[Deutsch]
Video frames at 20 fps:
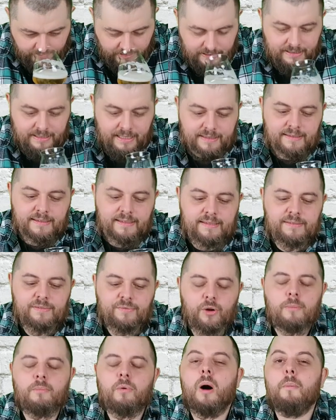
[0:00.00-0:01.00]
Das ist
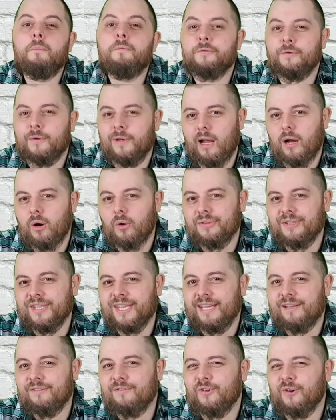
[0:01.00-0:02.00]
vom Hopfen
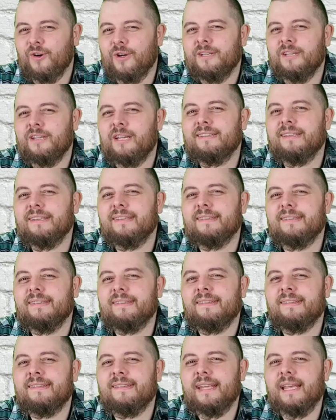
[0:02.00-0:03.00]
ausgehend, Freunde. Das ist
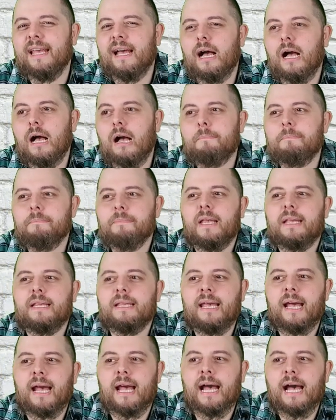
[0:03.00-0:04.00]
ein sehr
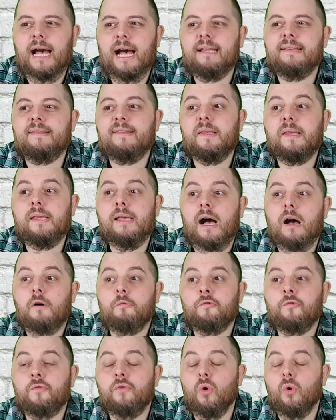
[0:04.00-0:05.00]
grasiger,
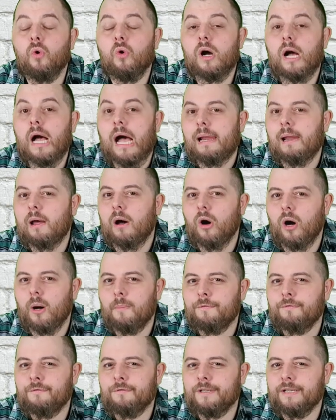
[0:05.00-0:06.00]
floraler
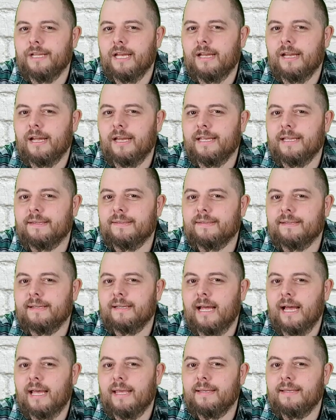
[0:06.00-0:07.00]
Hopfen, der da jetzt
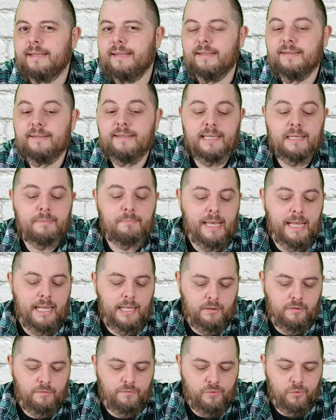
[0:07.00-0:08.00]
gleich hier sich
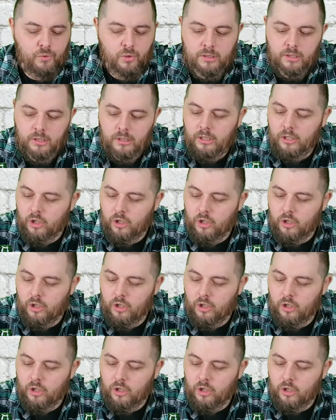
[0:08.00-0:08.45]
melden wird.